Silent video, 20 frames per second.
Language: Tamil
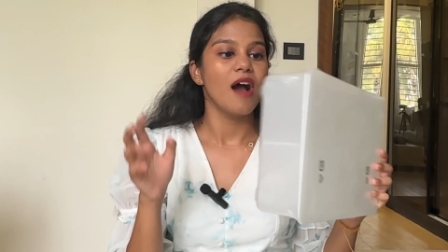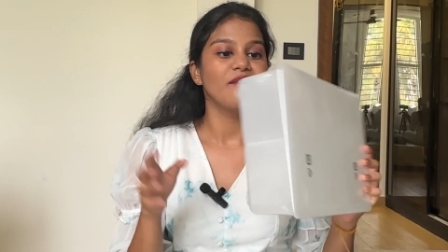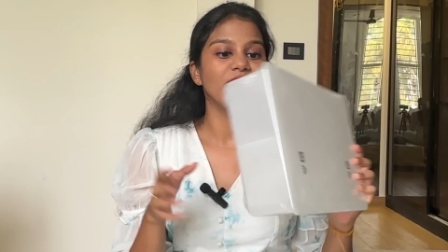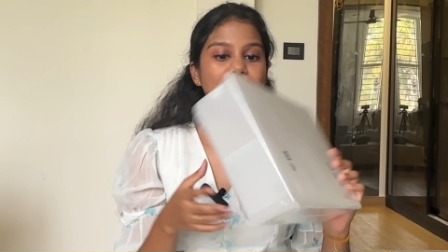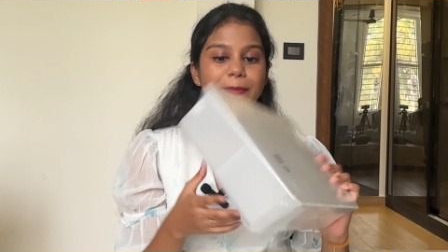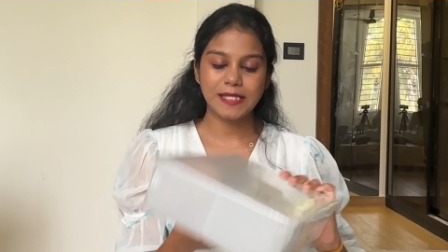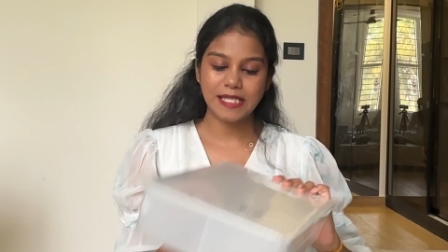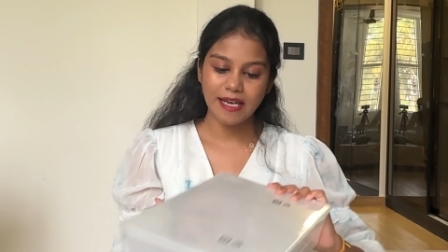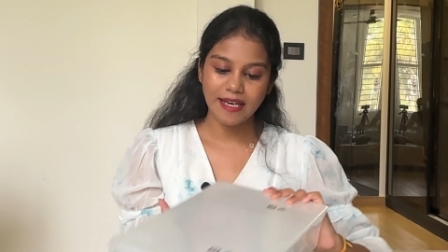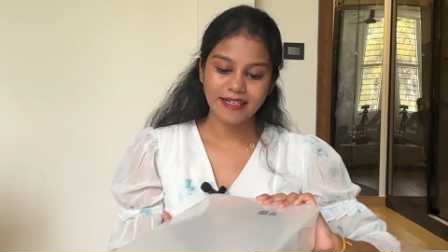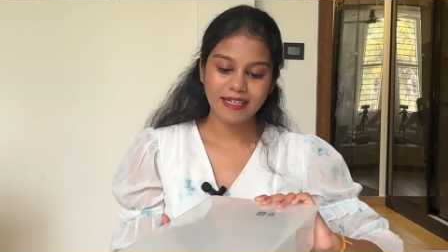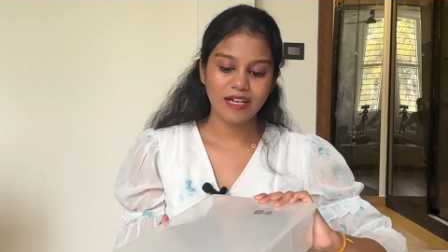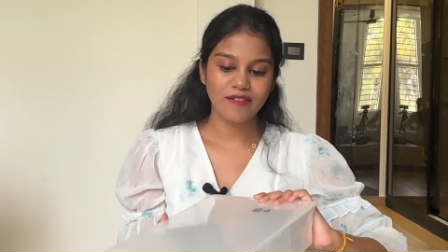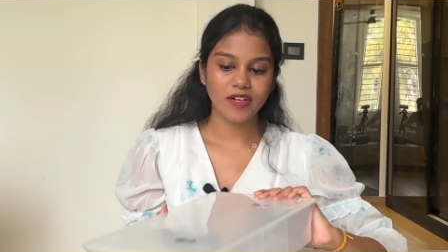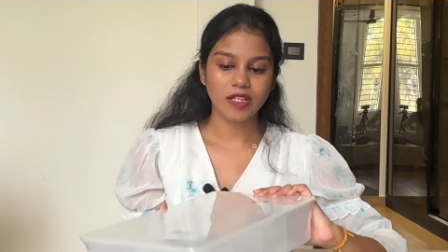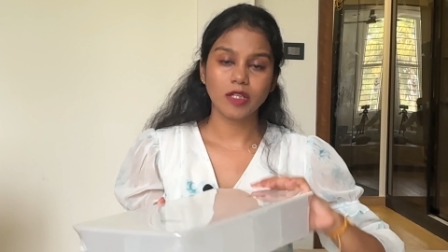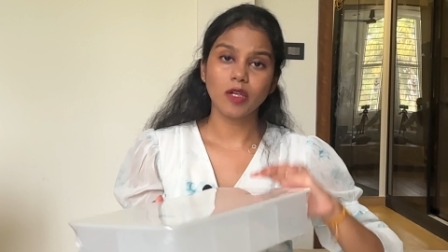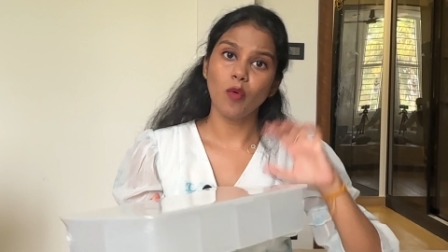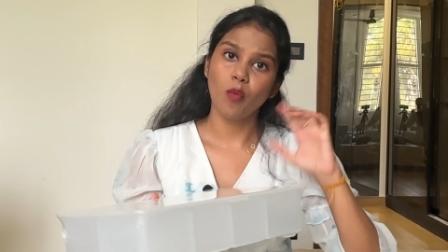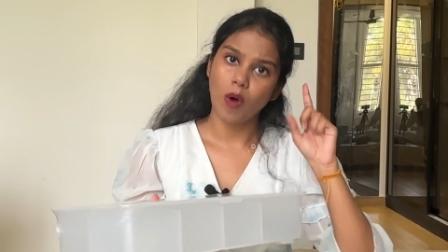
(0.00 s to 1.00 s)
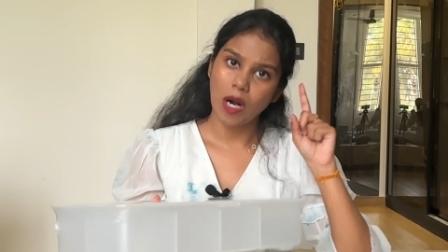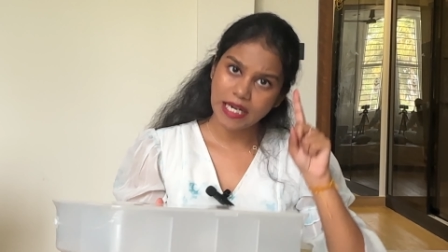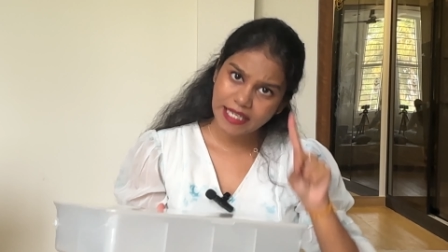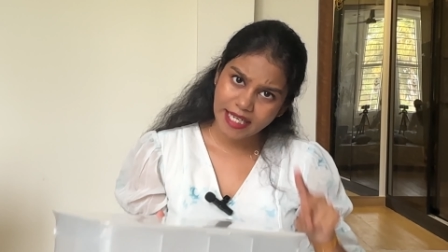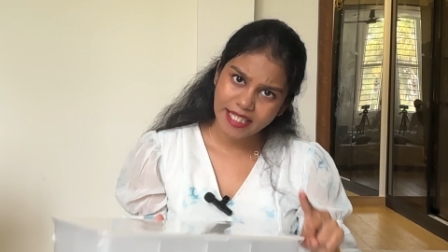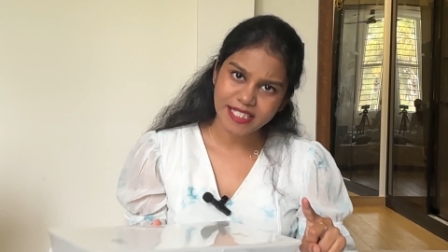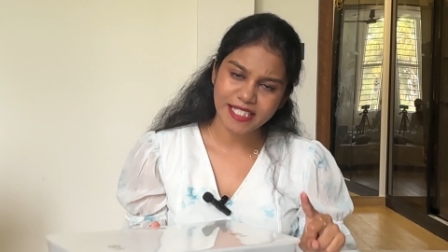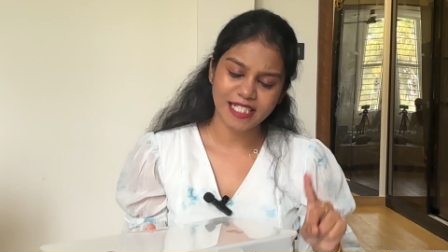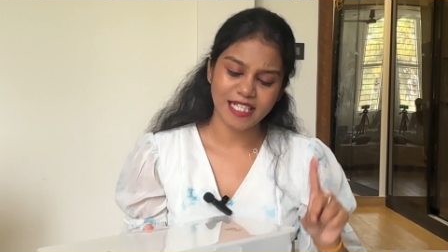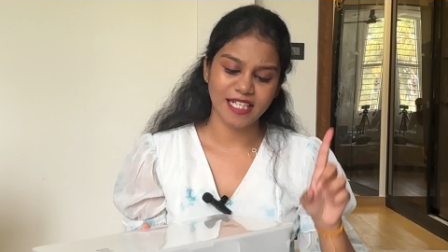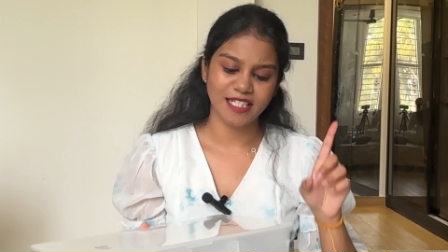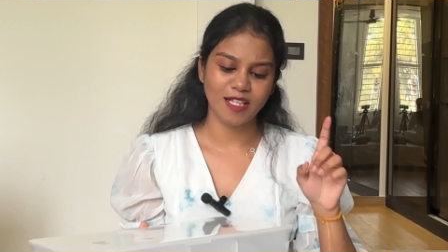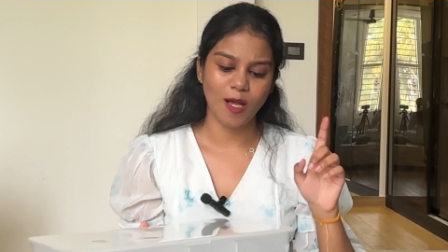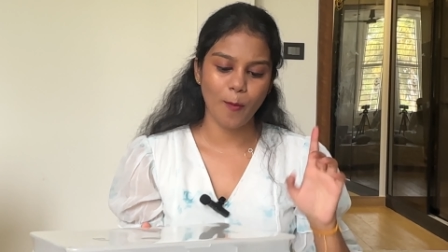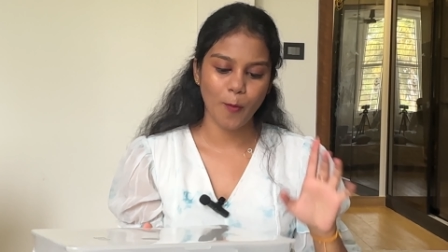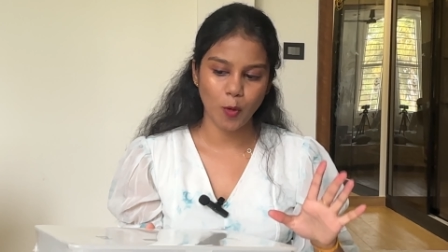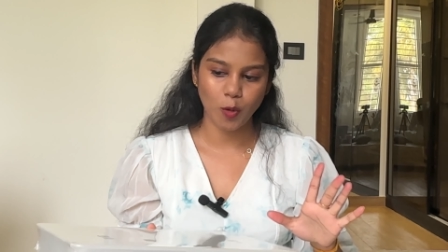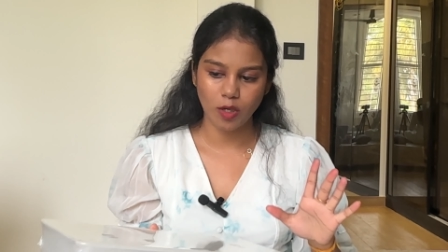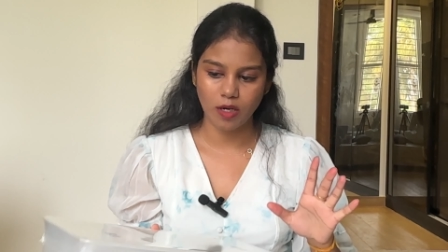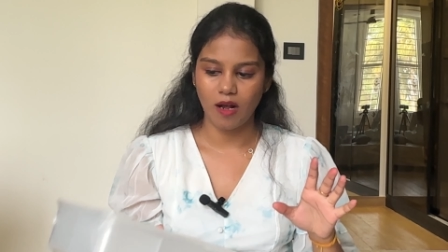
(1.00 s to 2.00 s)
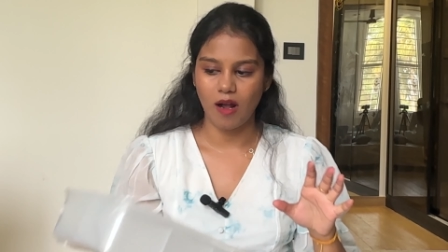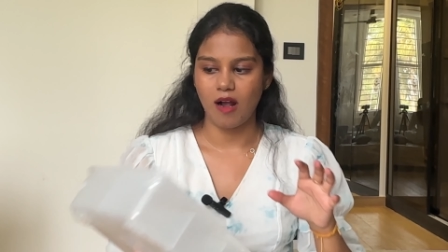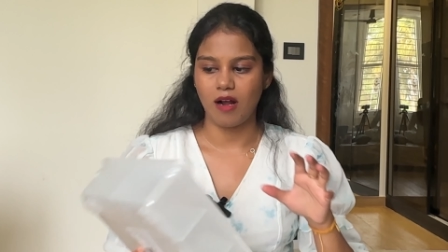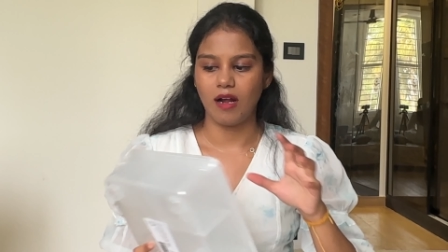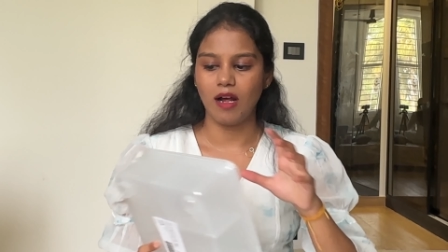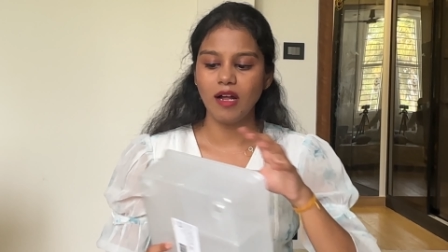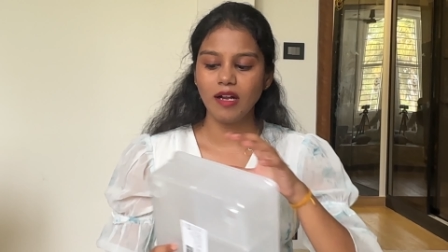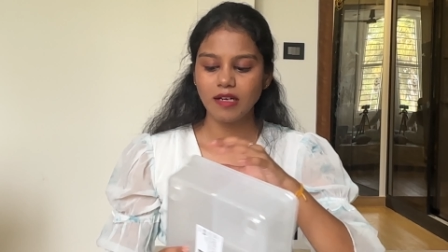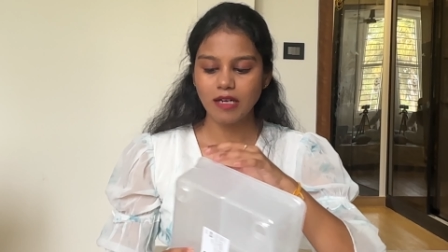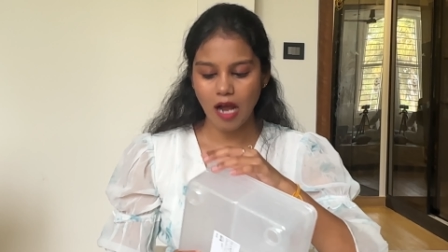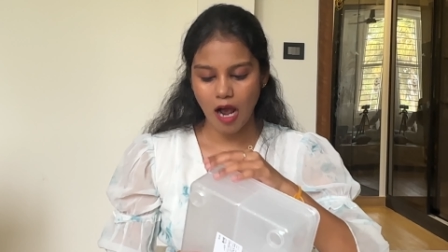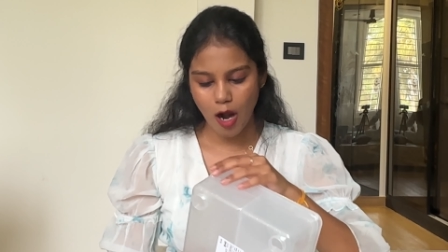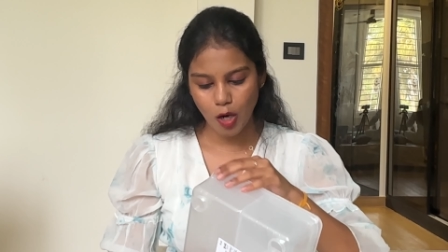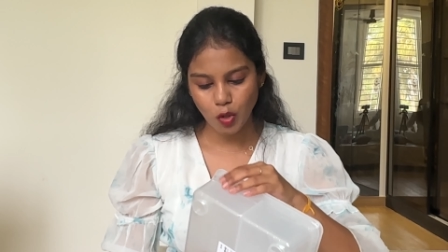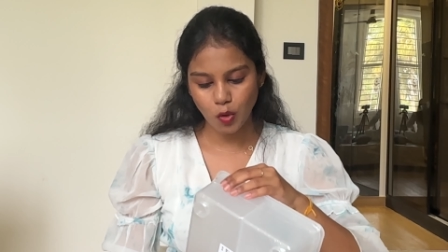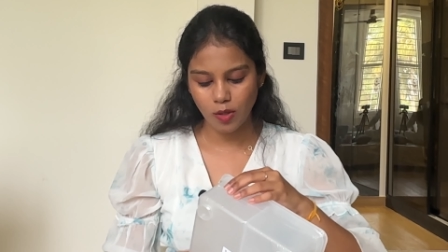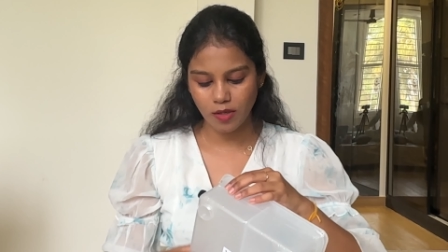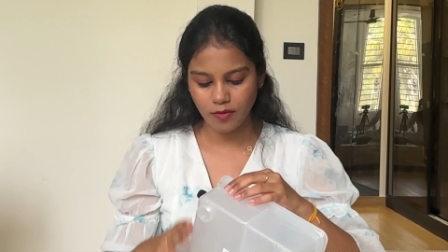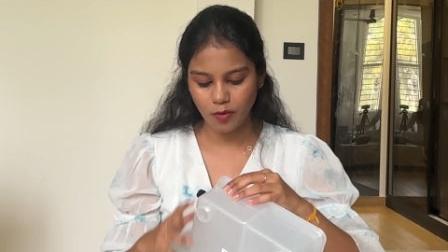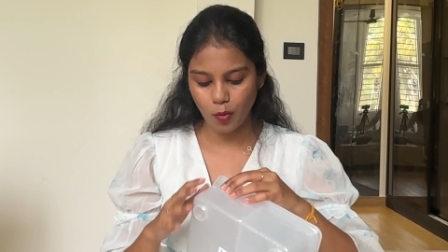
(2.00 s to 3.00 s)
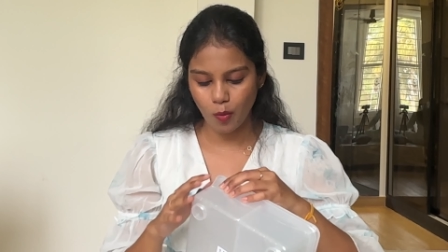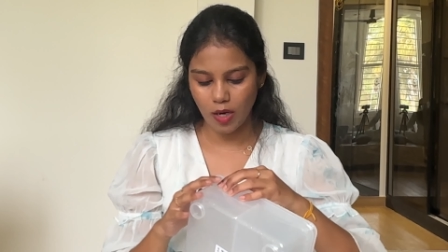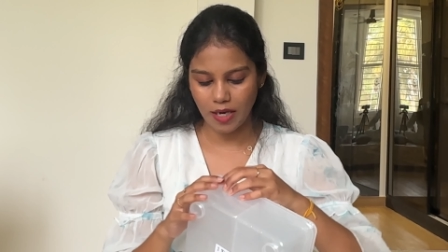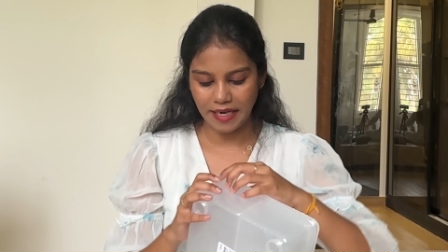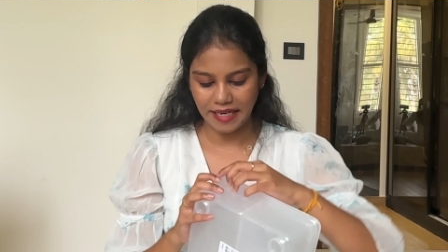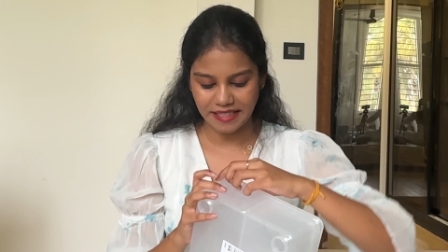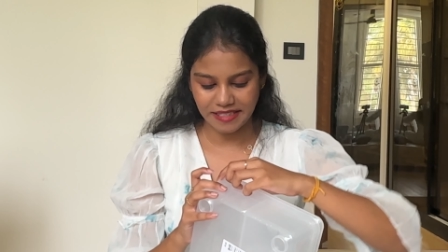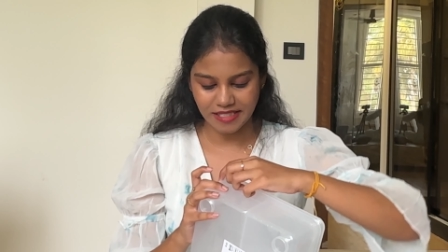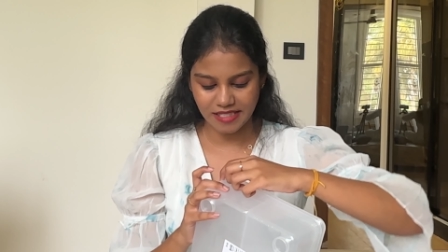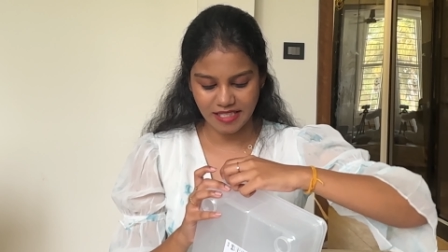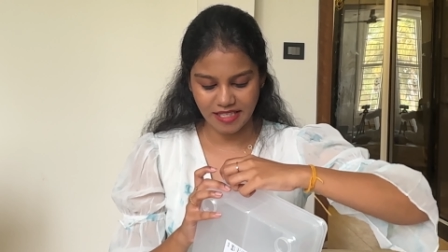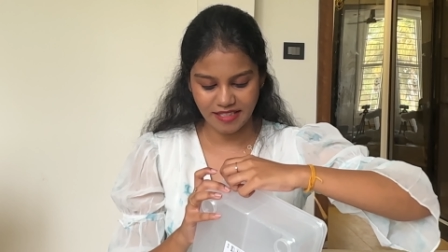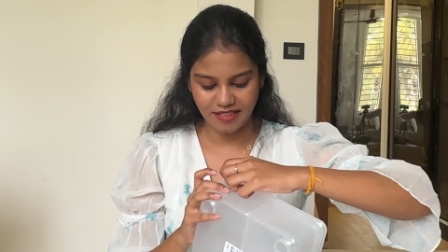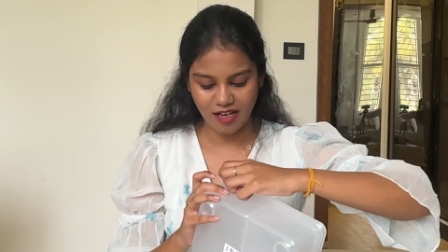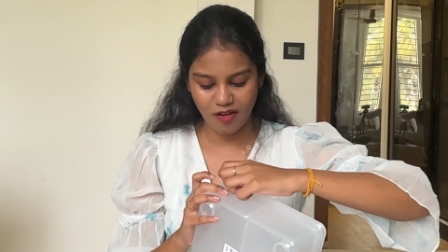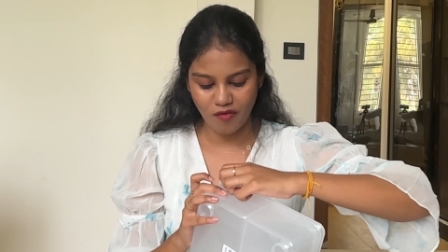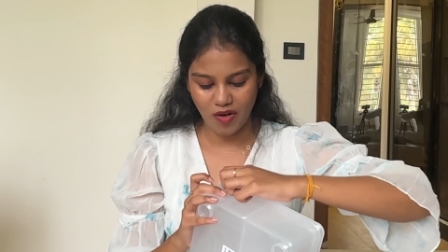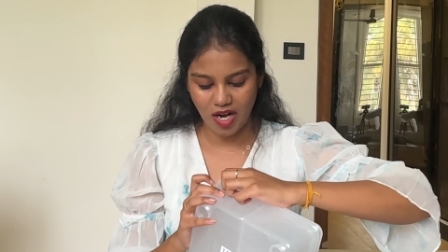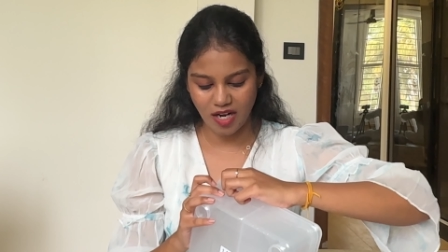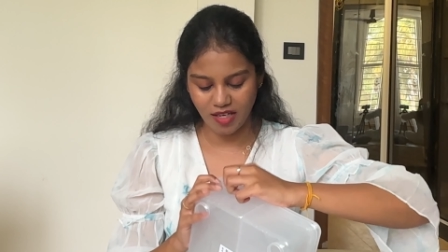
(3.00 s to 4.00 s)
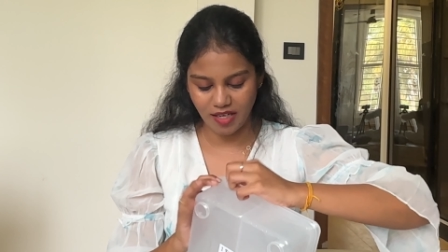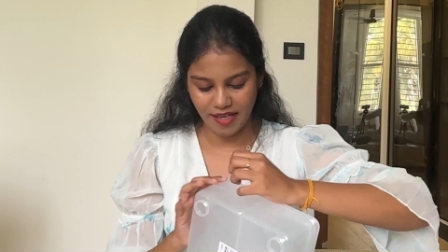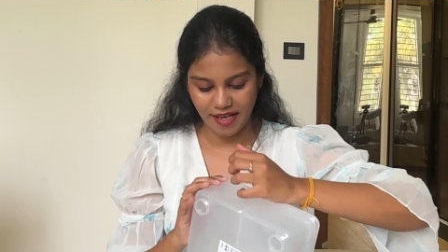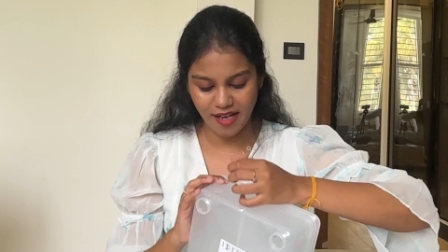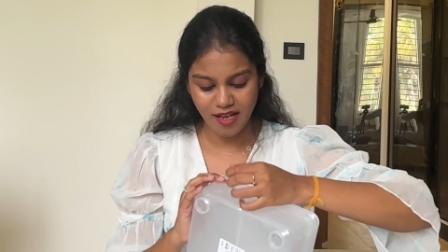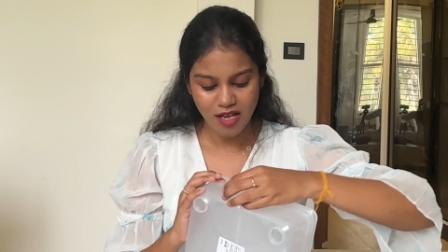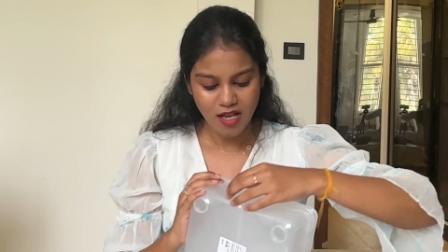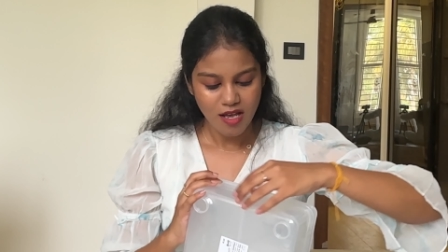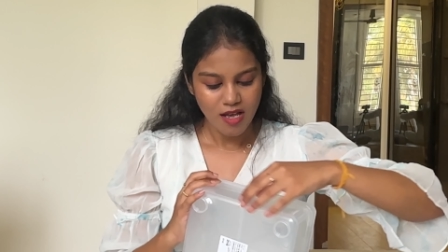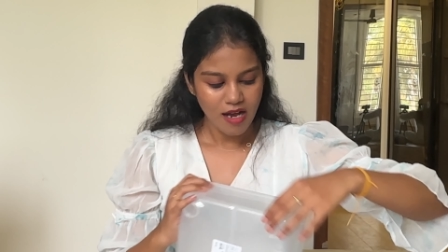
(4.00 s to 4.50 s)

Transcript: வெப்சைட்ல வந்து ஒன் நைன்டி நைன் தான் போட்டிருக்காங்க நானும் வந்து ஒன் நைன்டி நைன் தான் வாங்கினேன்